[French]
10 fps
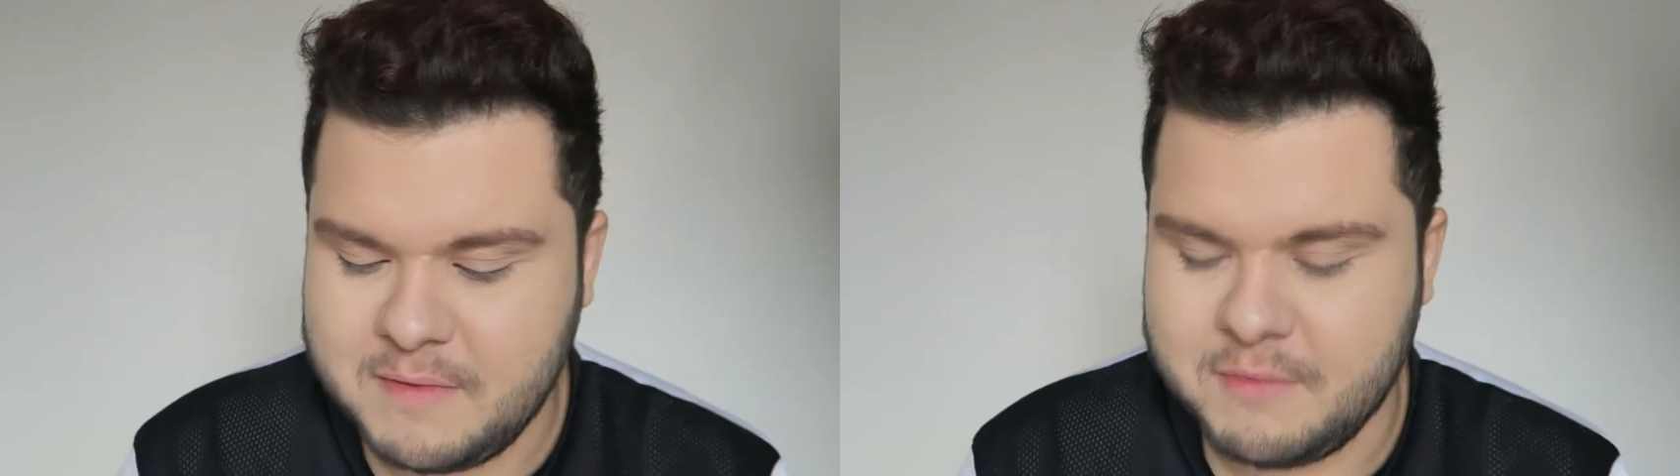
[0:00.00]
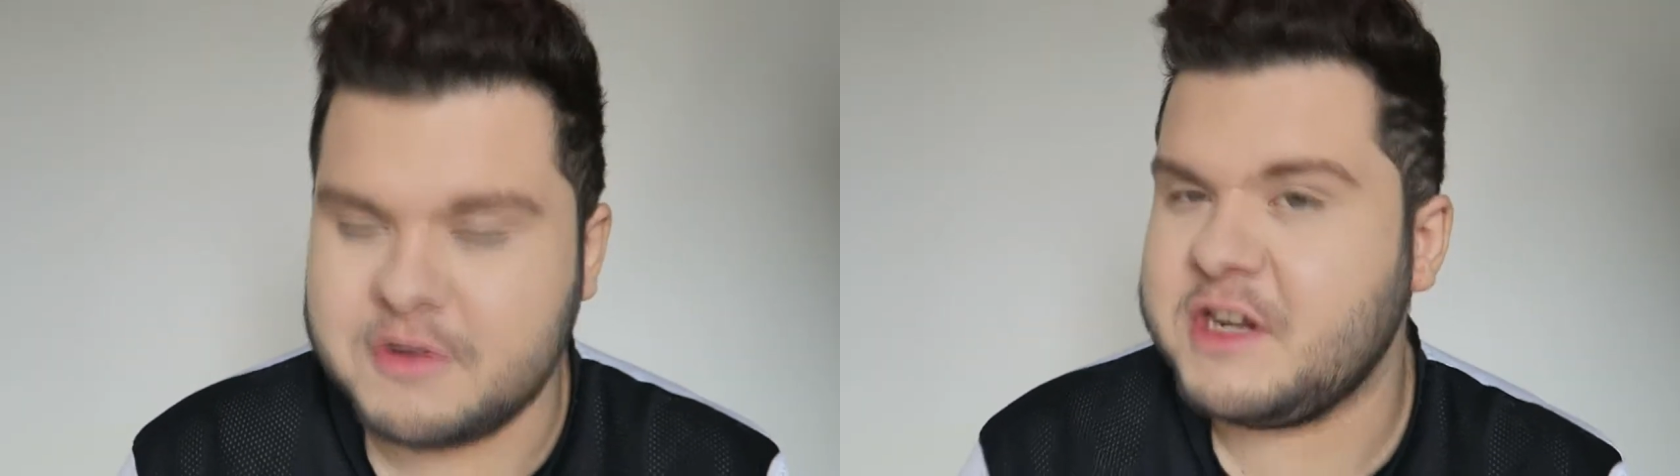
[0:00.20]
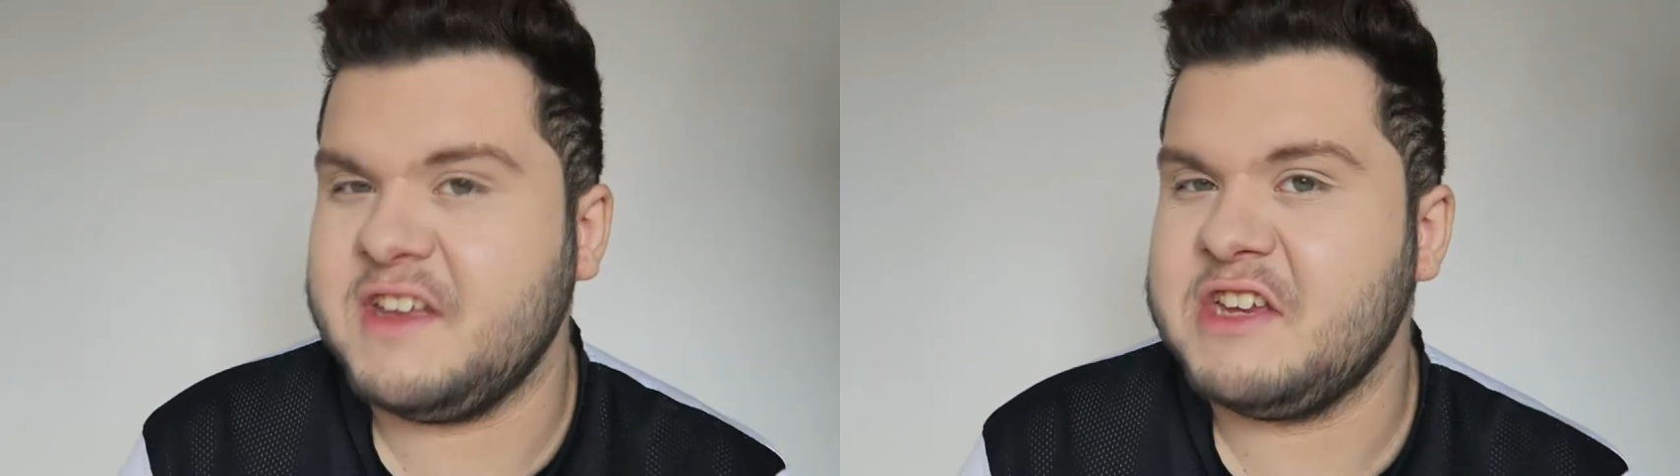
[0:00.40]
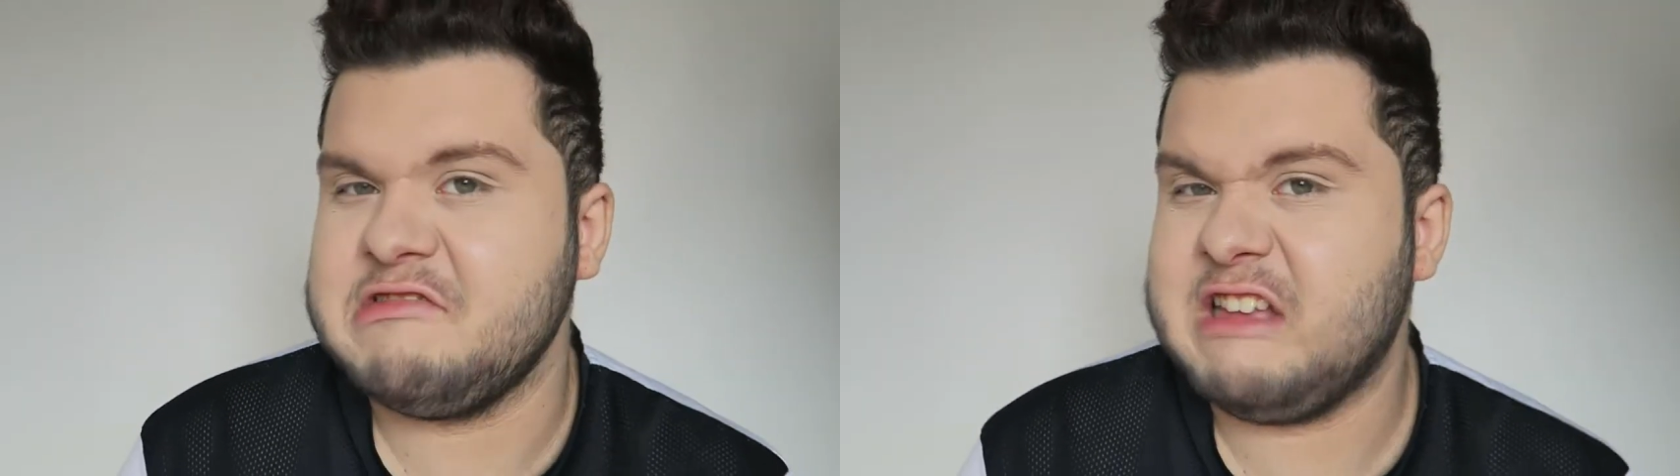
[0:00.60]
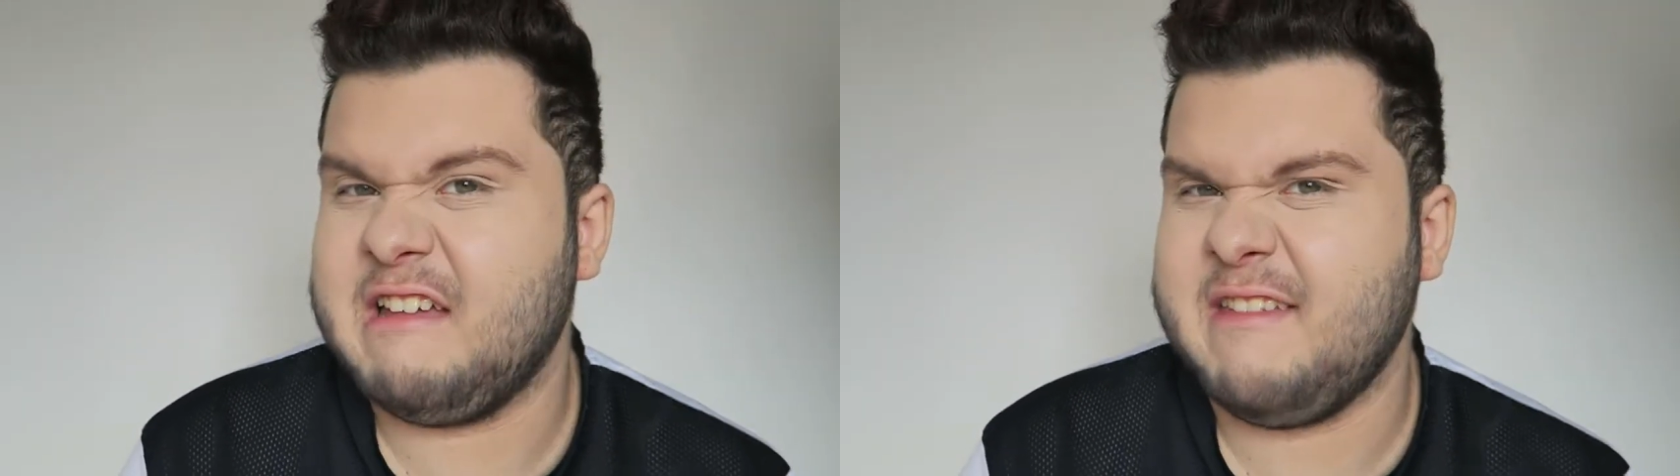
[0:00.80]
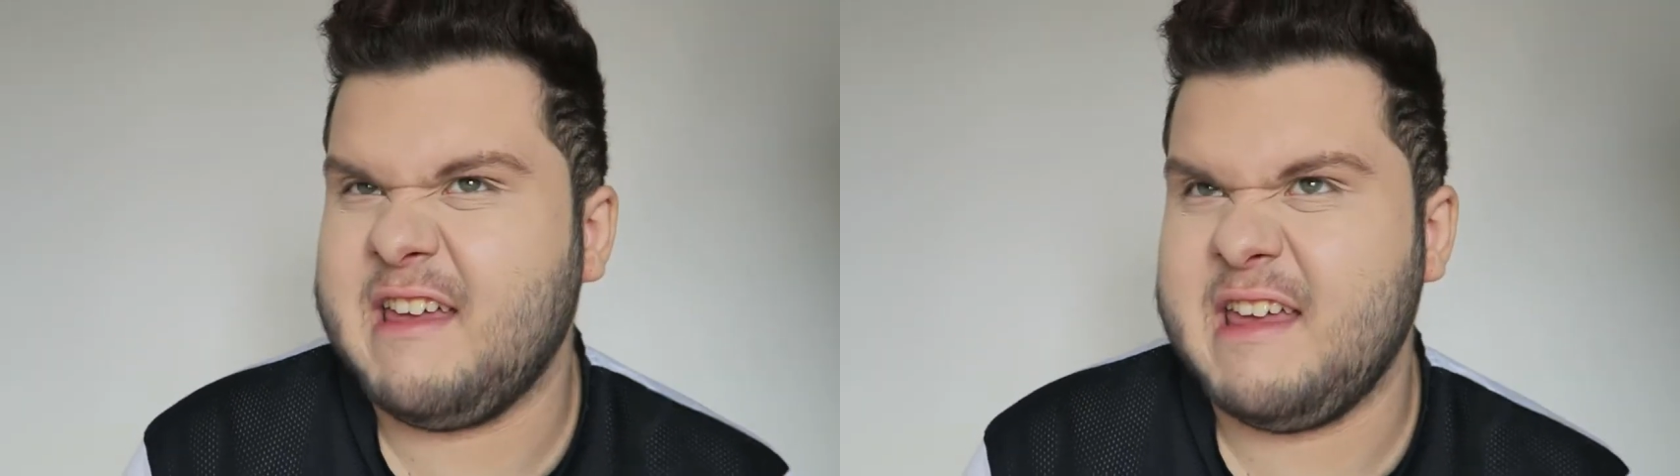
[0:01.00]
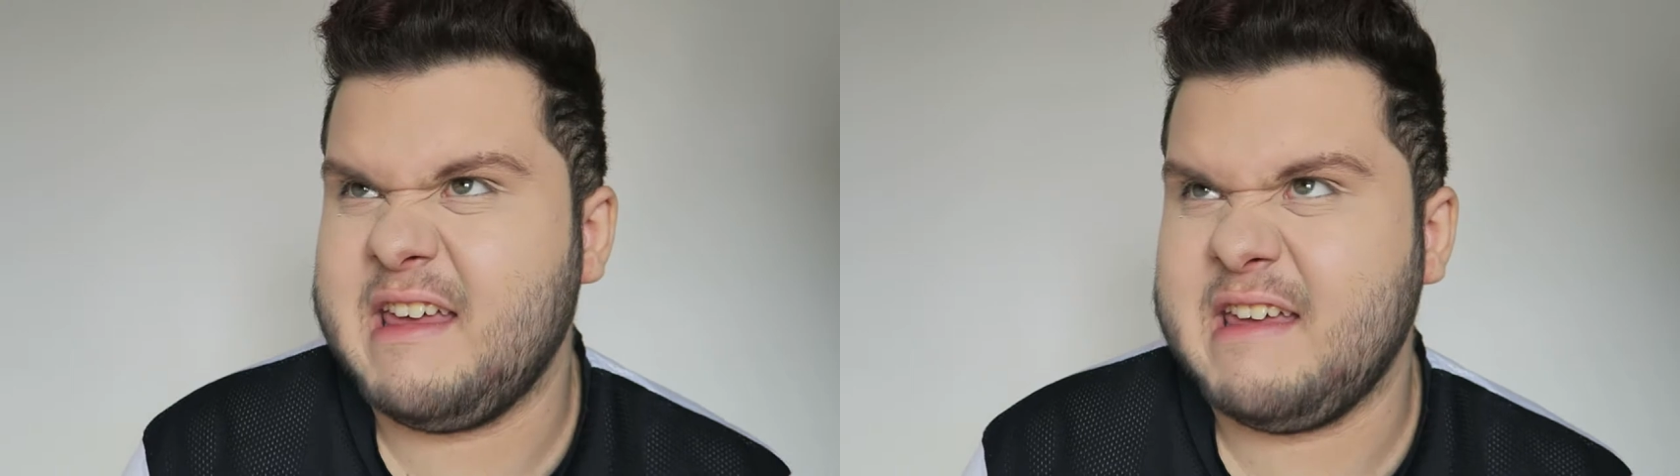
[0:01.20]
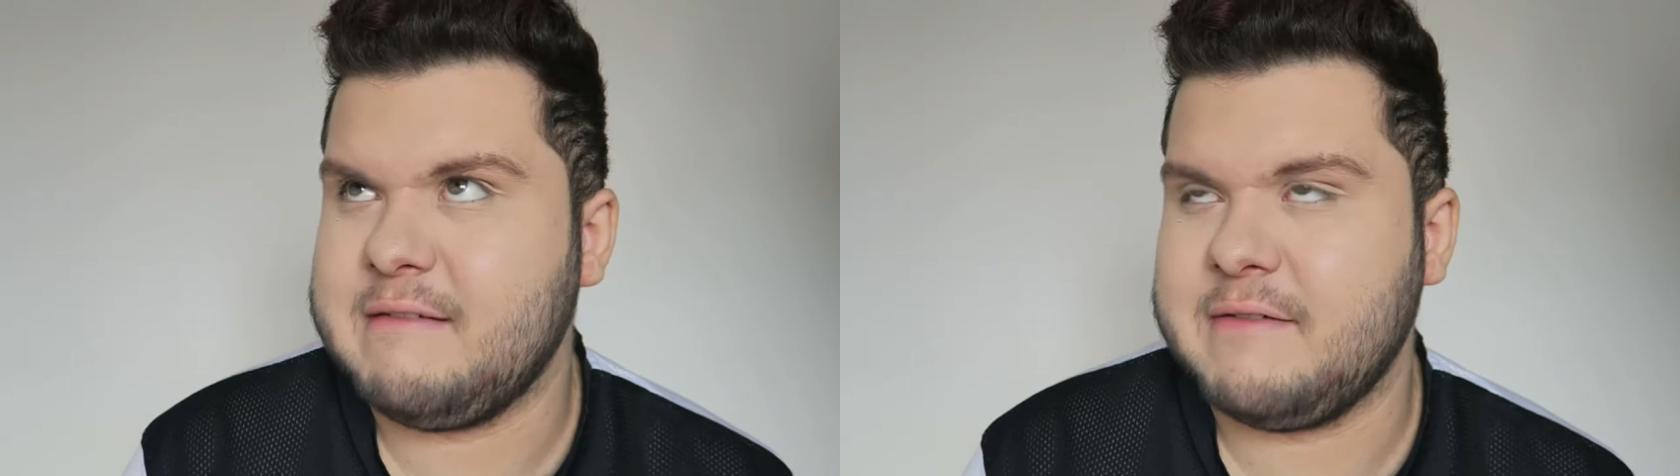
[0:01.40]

mais bon, j'avais des choses à faire.